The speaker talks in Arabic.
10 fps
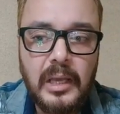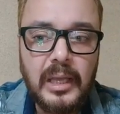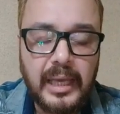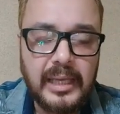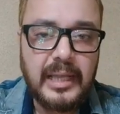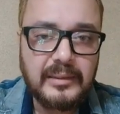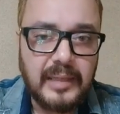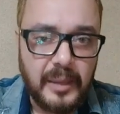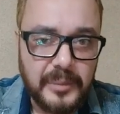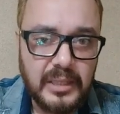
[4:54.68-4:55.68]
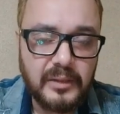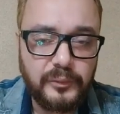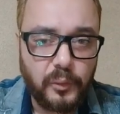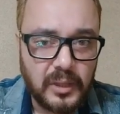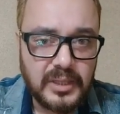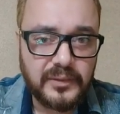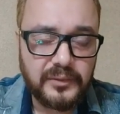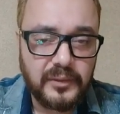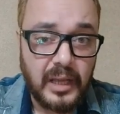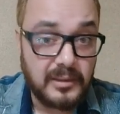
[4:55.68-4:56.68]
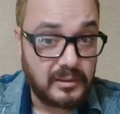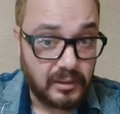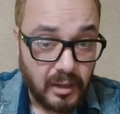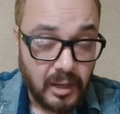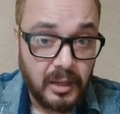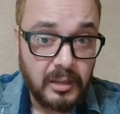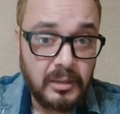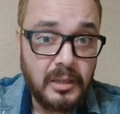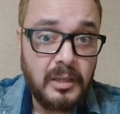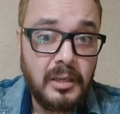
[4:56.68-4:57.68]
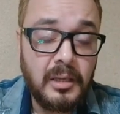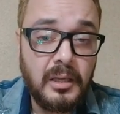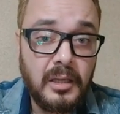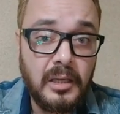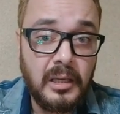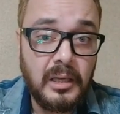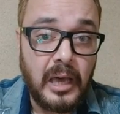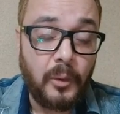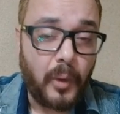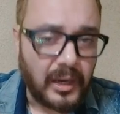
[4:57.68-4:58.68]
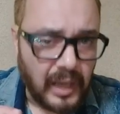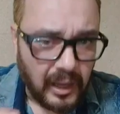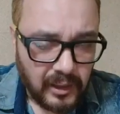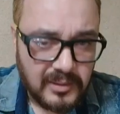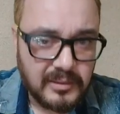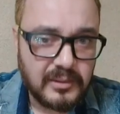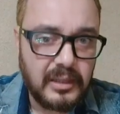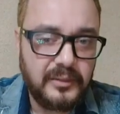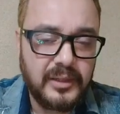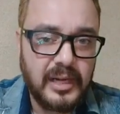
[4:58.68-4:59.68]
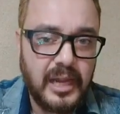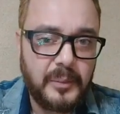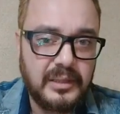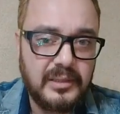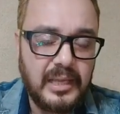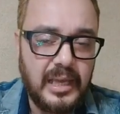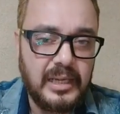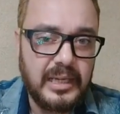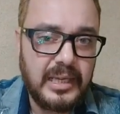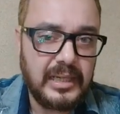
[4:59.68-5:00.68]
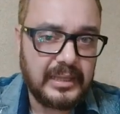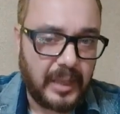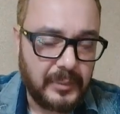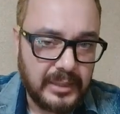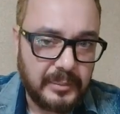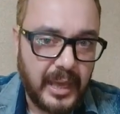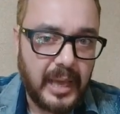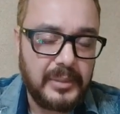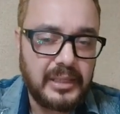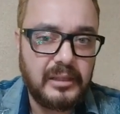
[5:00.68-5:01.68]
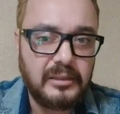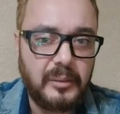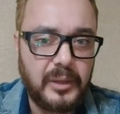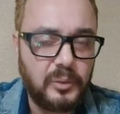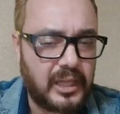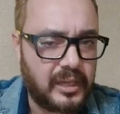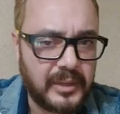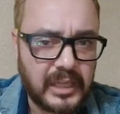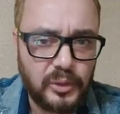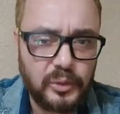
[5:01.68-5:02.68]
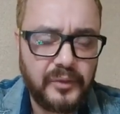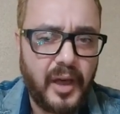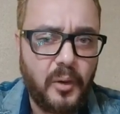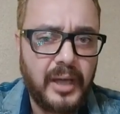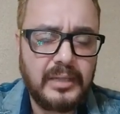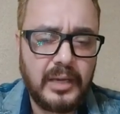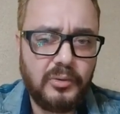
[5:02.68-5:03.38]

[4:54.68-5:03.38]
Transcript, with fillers: خانها التعبير في وصف اصدقائها آه، او على الاخص الفنان احمد السقا لان هي اللي اتعاملت معاه قبل كده طبعا وتقريبا كانوا دفعه واحده